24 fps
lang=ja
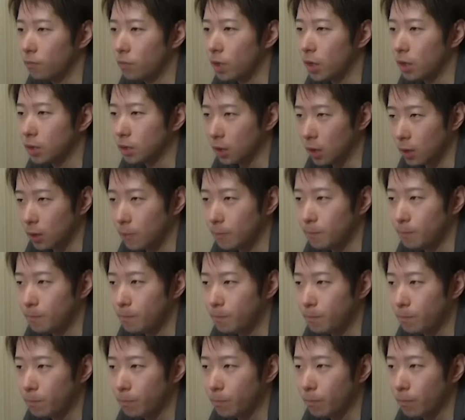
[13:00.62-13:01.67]
レースか。
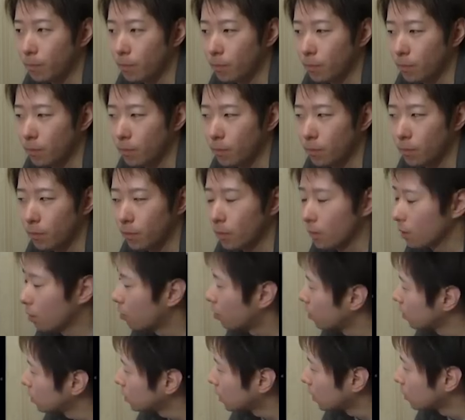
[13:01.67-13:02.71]
うん、
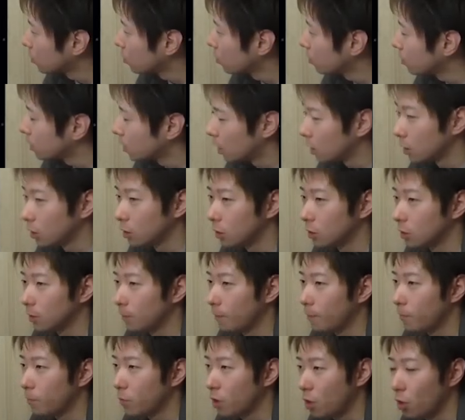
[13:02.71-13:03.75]
これ3度目じゃない。
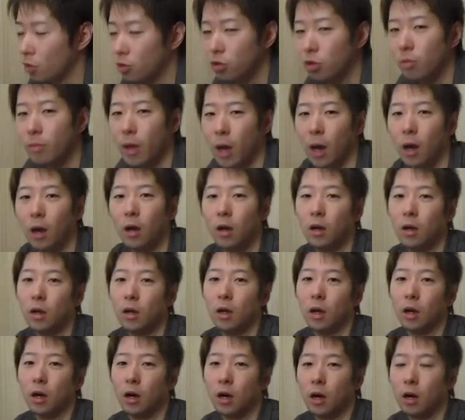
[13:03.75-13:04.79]
4度目や。
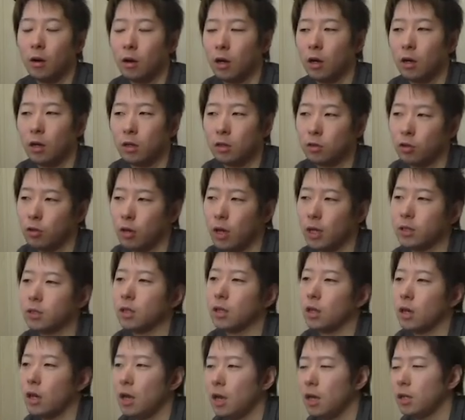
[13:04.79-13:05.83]
あー、とりあえず
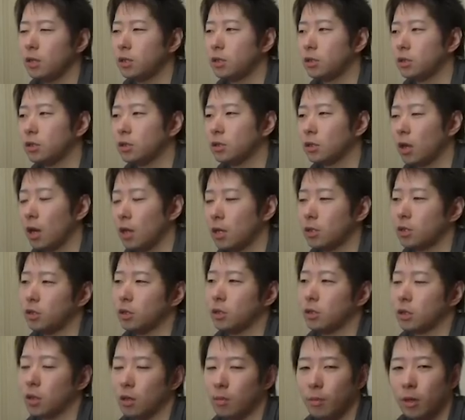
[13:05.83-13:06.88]
ね、レース回数
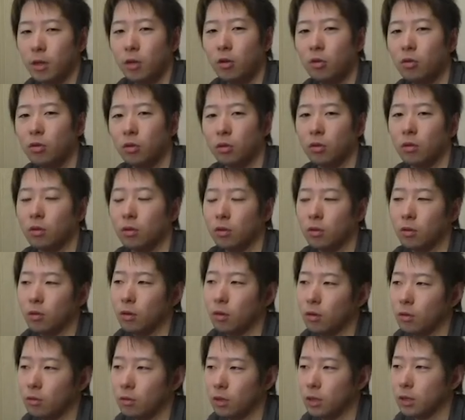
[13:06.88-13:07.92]
ですけど、まあ、4
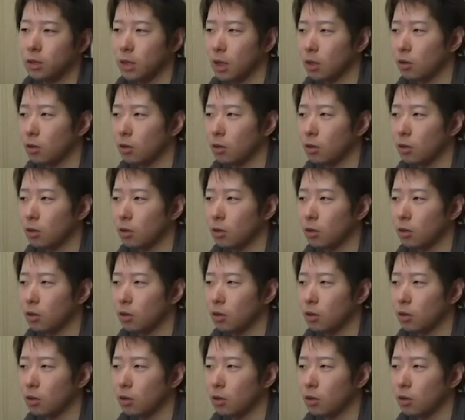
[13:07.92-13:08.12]
です